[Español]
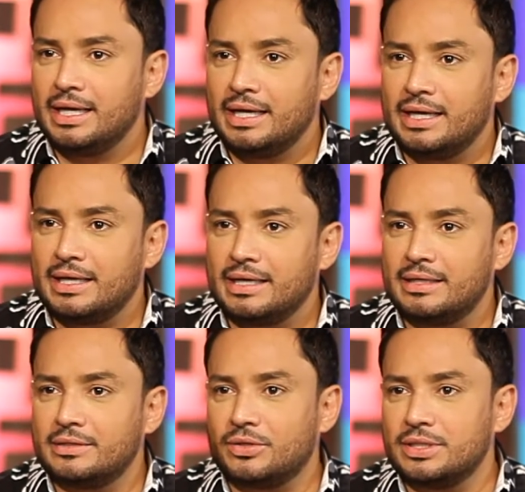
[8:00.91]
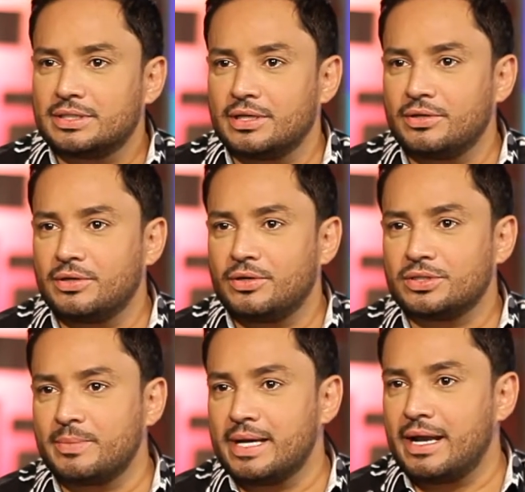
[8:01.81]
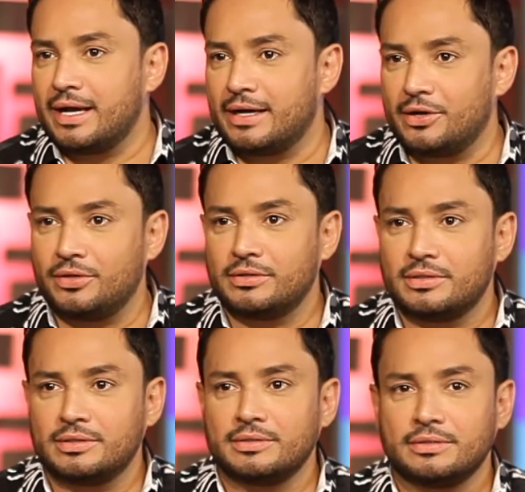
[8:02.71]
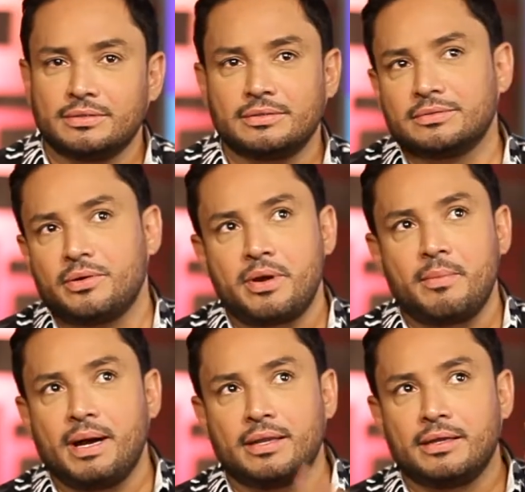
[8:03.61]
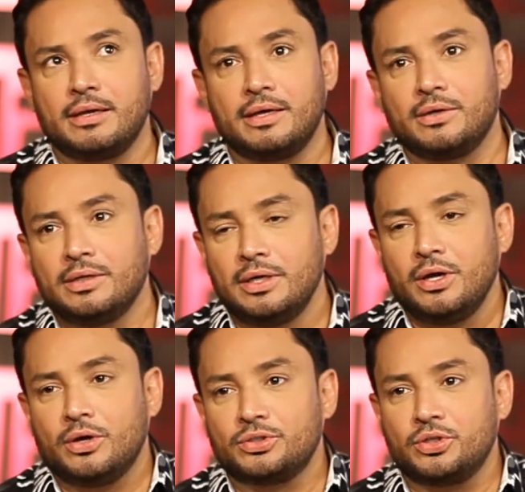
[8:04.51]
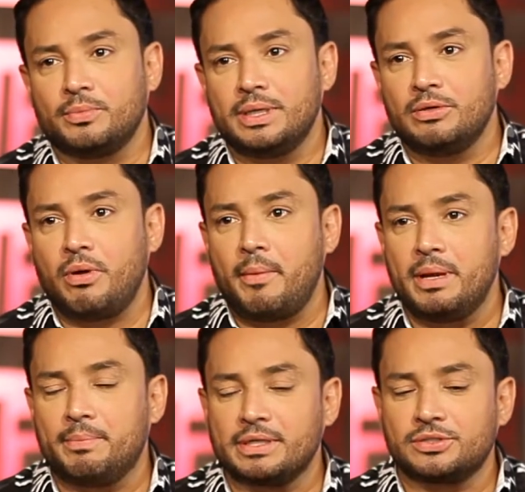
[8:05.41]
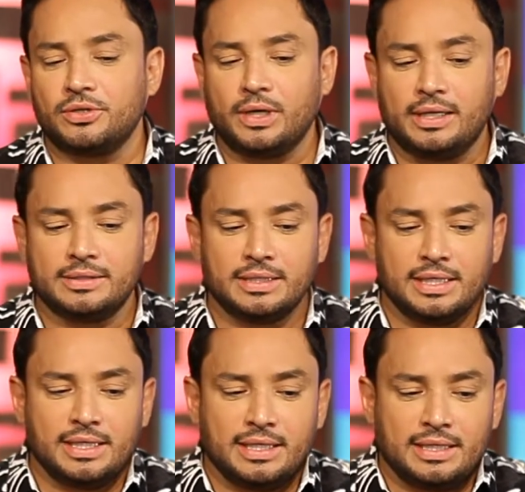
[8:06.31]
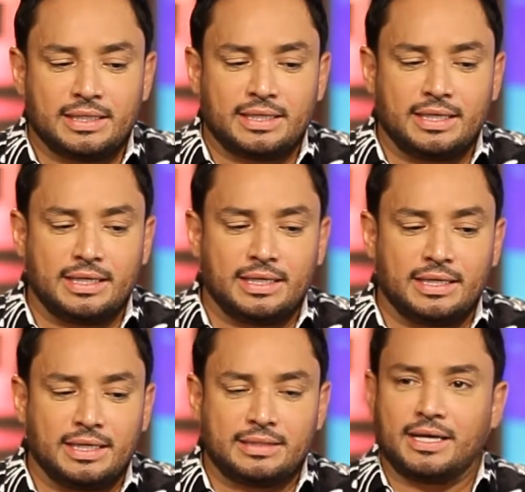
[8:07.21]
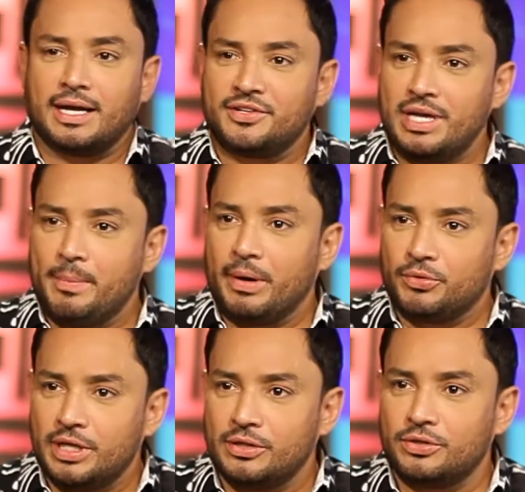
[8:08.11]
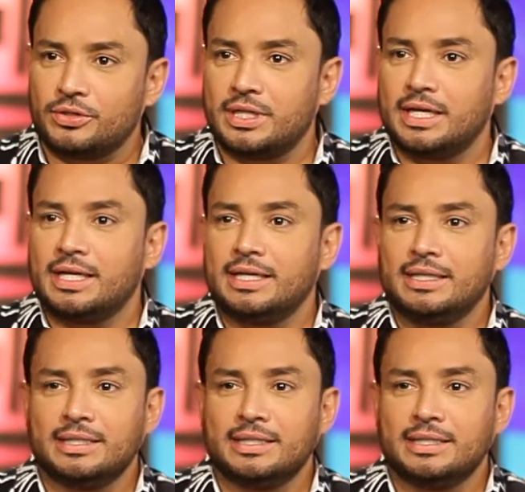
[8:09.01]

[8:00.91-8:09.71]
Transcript: en el Coliseo José Miguel Agrelot, sobre más de 8.000, 9.000 personas que estén allí aplaudiéndote, eh,